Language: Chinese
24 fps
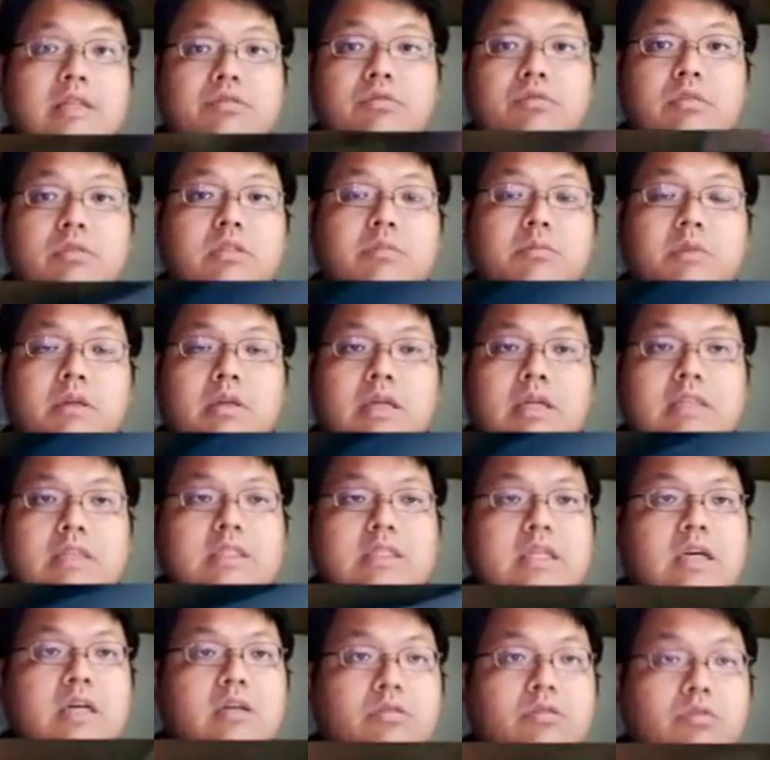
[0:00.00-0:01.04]
在做什么，那
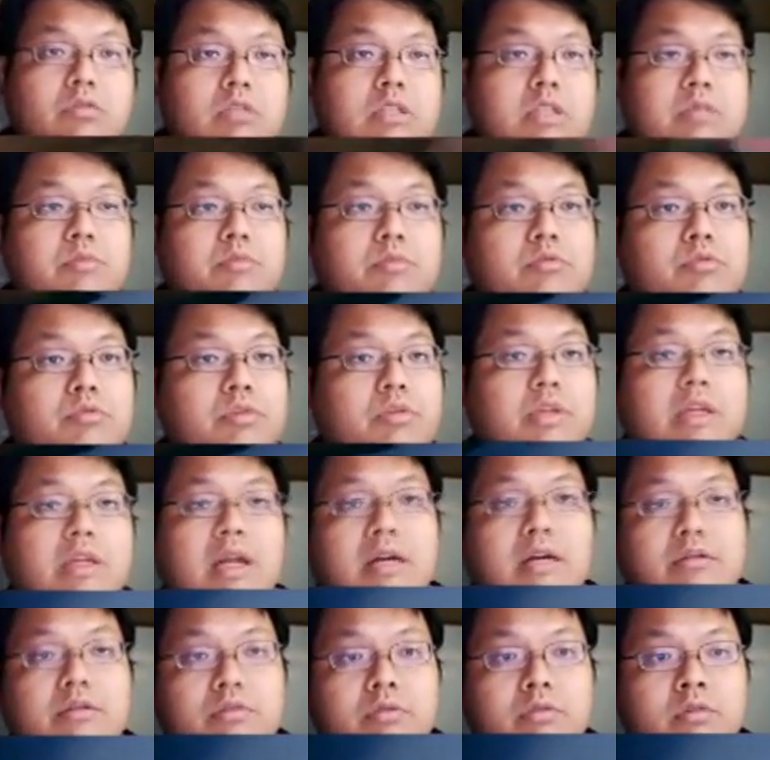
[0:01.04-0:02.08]
写很多题目对你
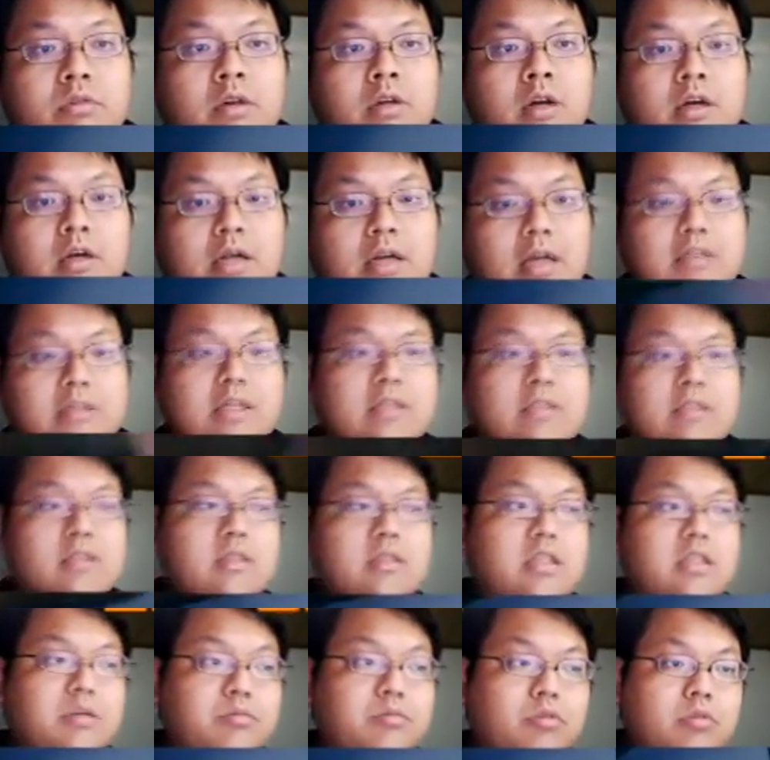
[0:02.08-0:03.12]
来说，看起来这些
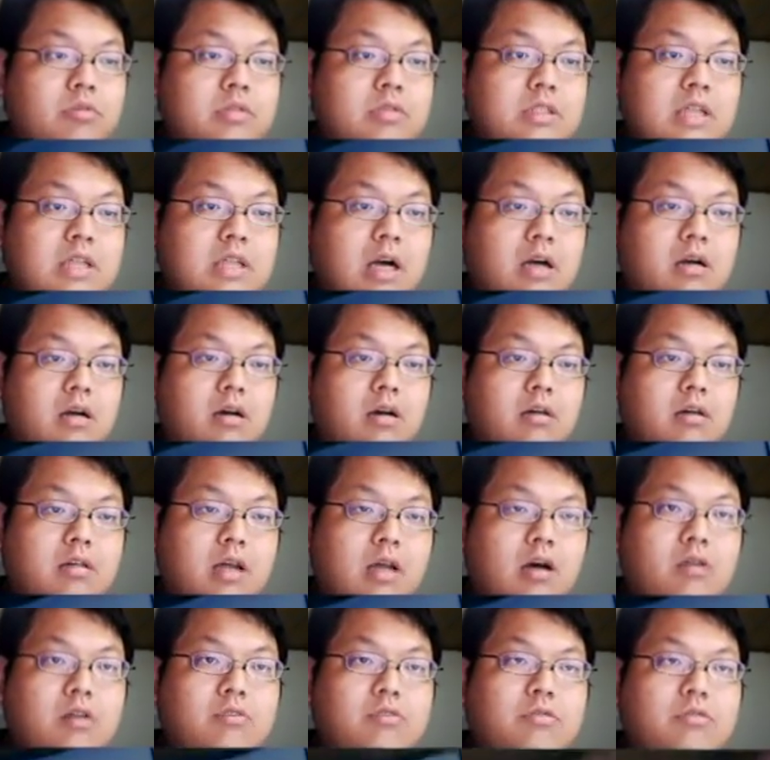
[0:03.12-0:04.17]
题目都一样哈，
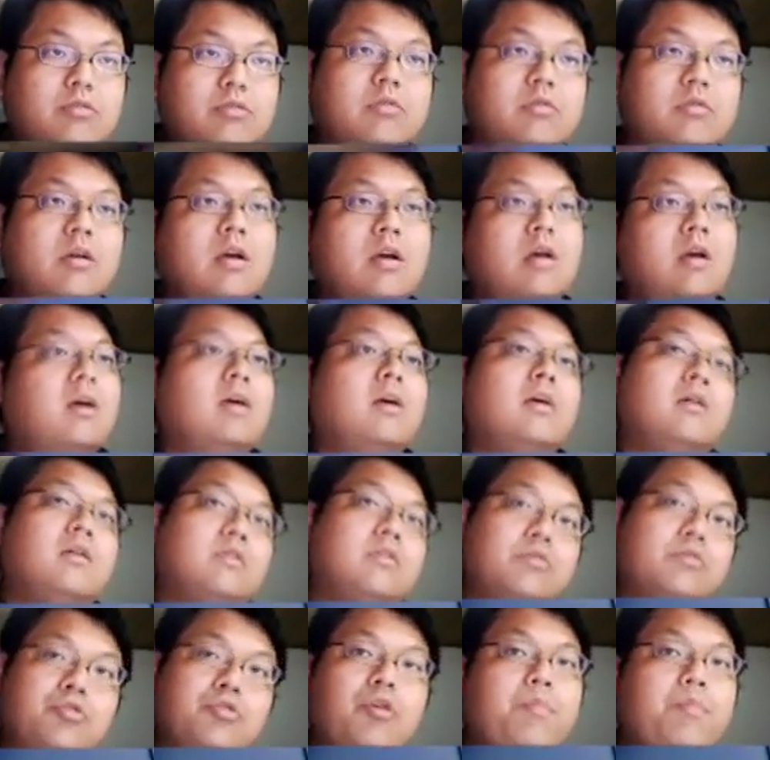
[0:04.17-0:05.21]
然后就
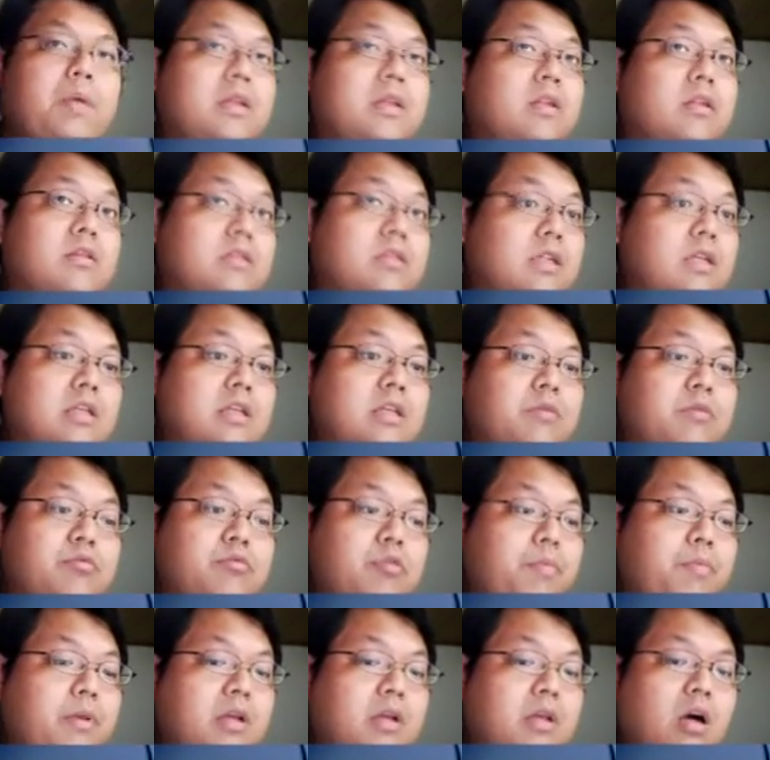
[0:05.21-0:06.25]
就会变得这些题目
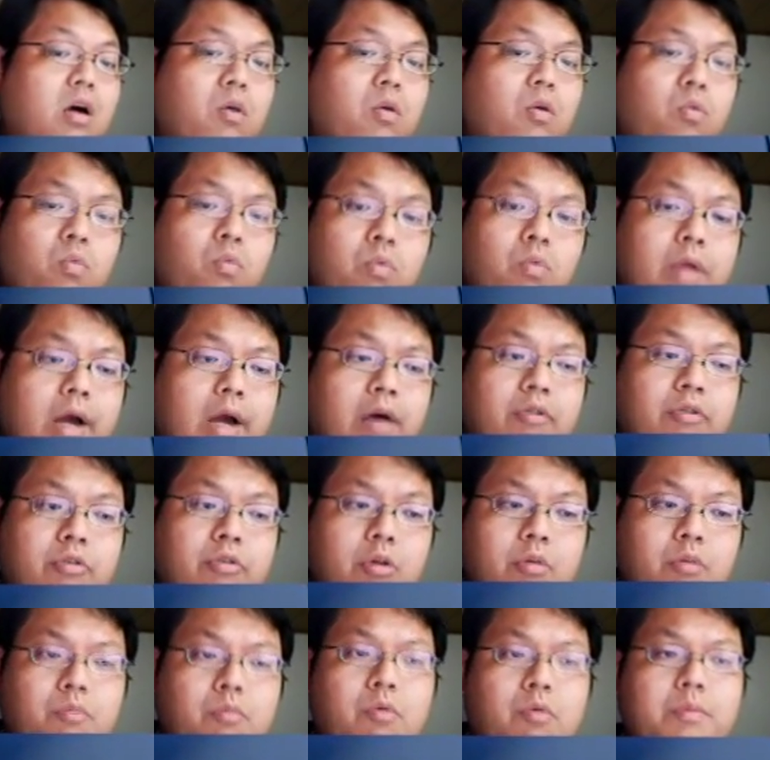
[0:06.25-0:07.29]
就变得很无聊，
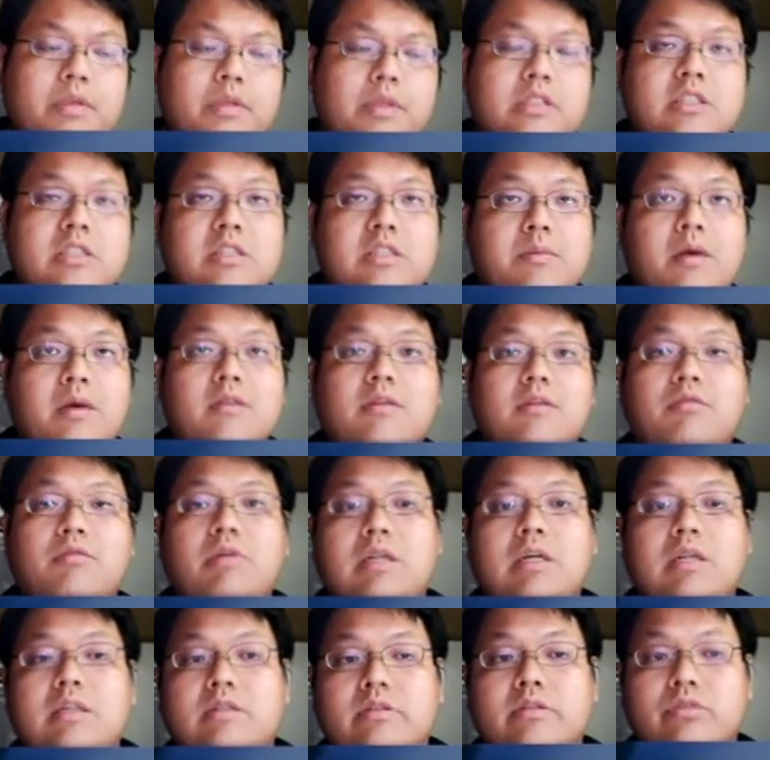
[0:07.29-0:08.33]
又莫名其妙的会
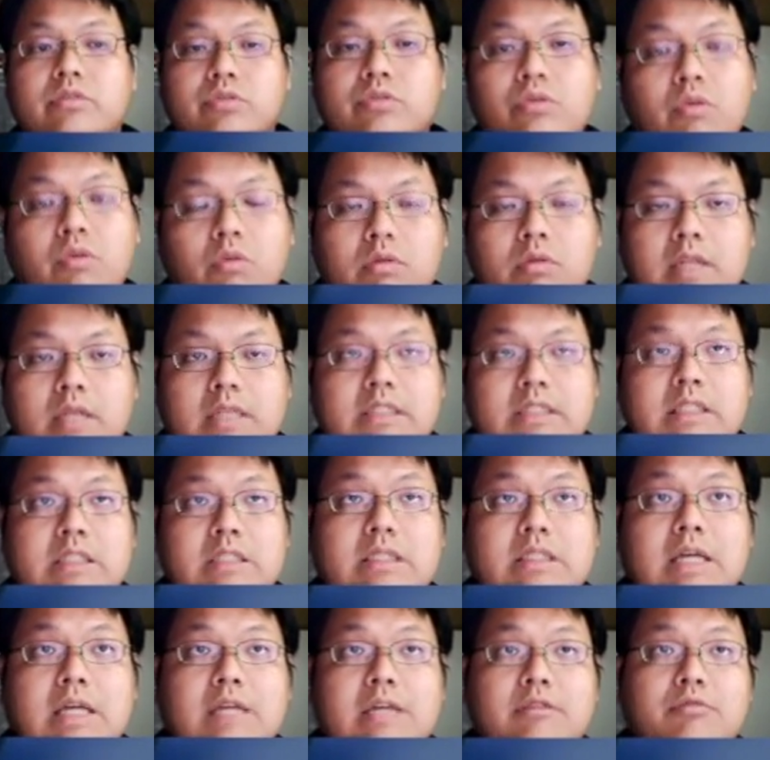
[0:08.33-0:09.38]
一直错，那写
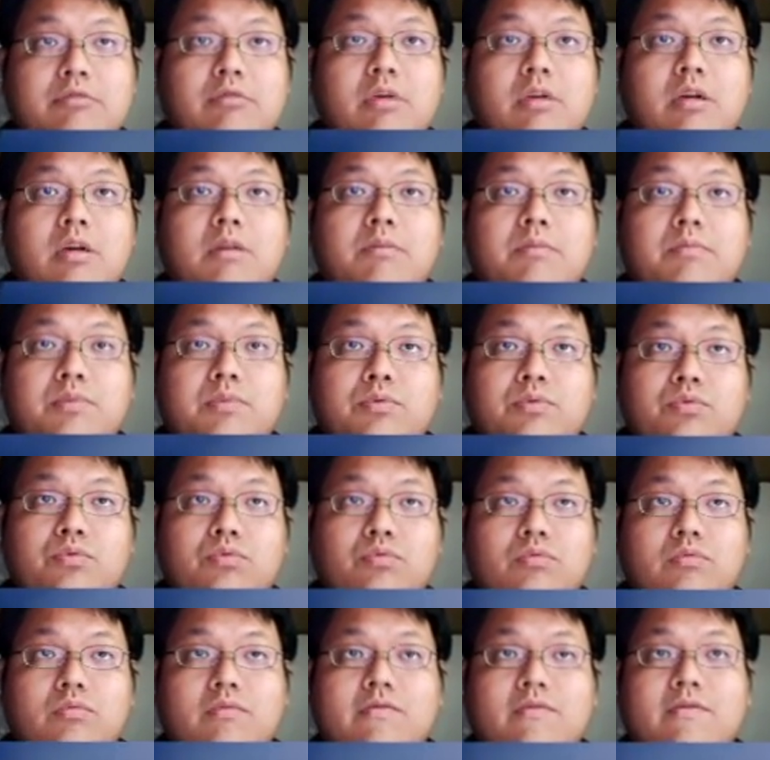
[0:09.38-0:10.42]
起来就会很不
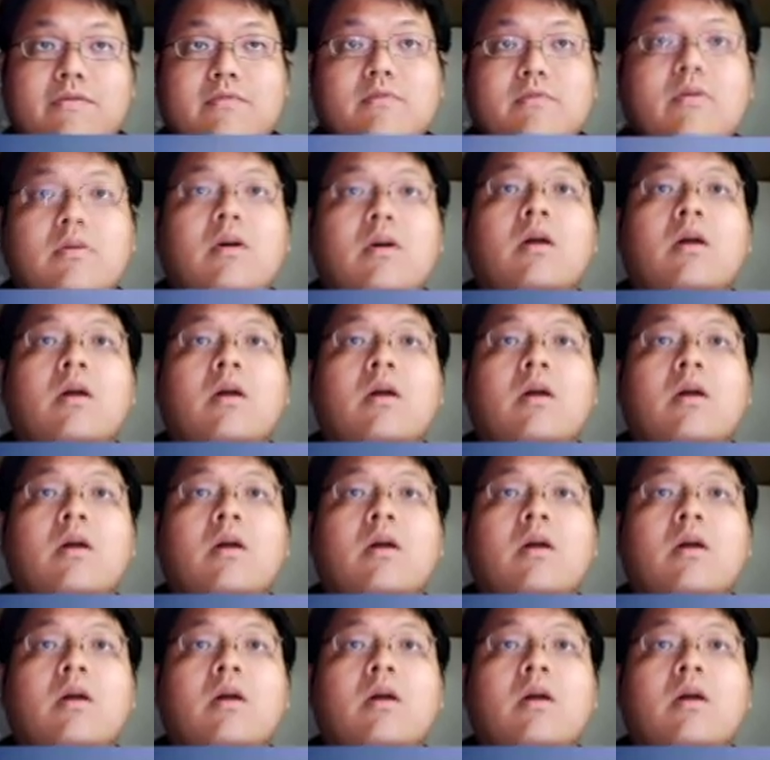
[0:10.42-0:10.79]
舒服，